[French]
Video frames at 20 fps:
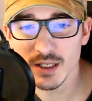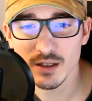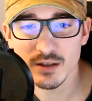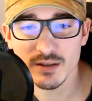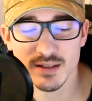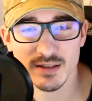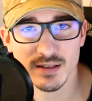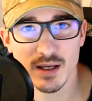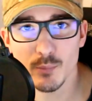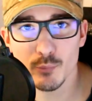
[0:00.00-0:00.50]

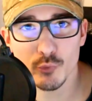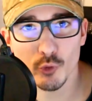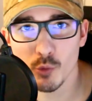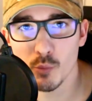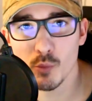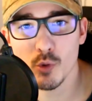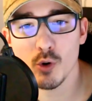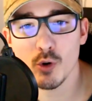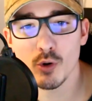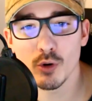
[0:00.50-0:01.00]
Ça sera
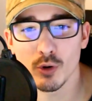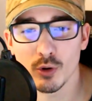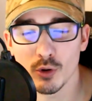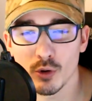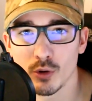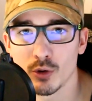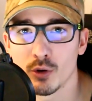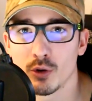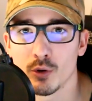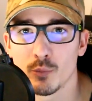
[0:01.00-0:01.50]
purement,
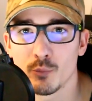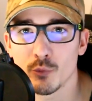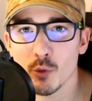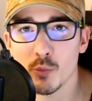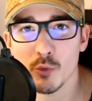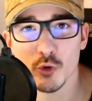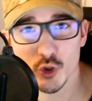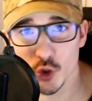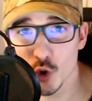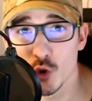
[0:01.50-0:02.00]
euh,
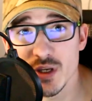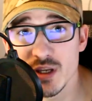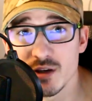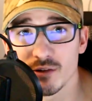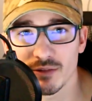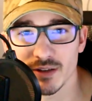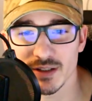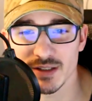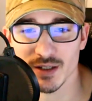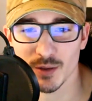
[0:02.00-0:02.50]
purement joli,
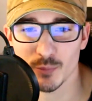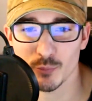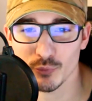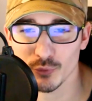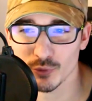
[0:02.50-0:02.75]
on va dire,